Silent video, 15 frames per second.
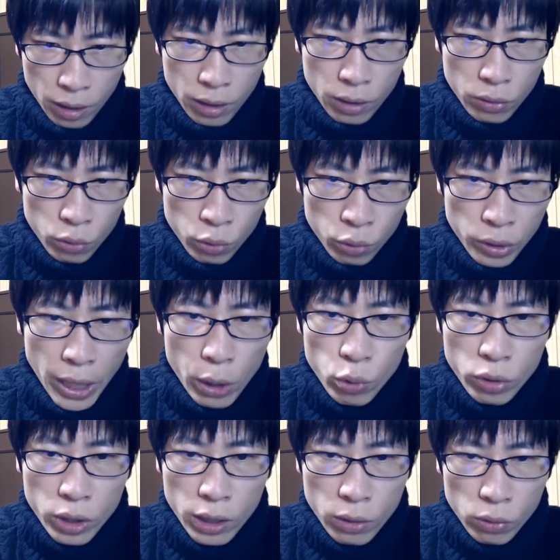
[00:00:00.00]
受け
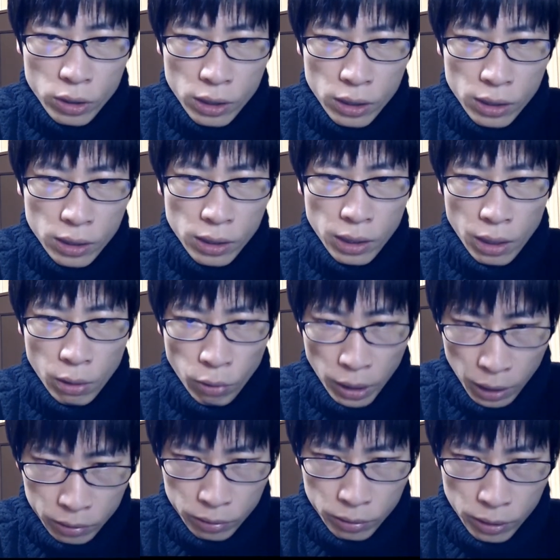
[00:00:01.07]
売りの知識では
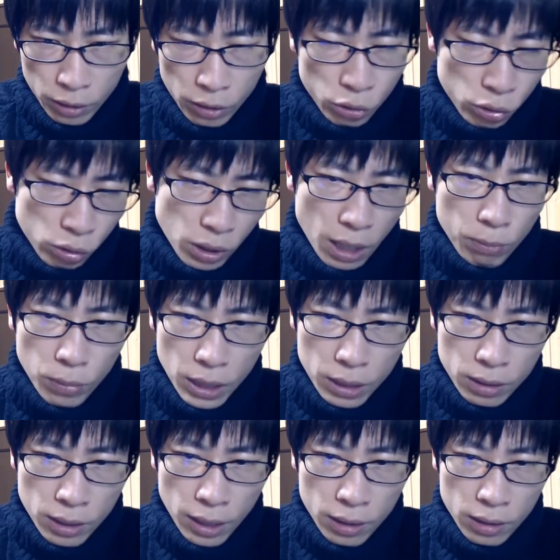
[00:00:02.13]
なく主観満
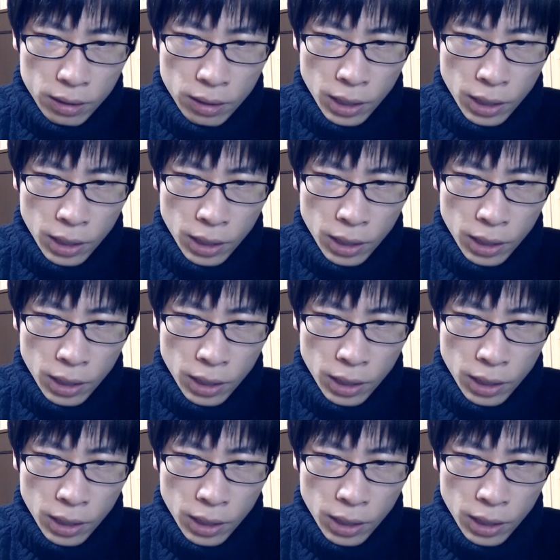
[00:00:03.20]
載、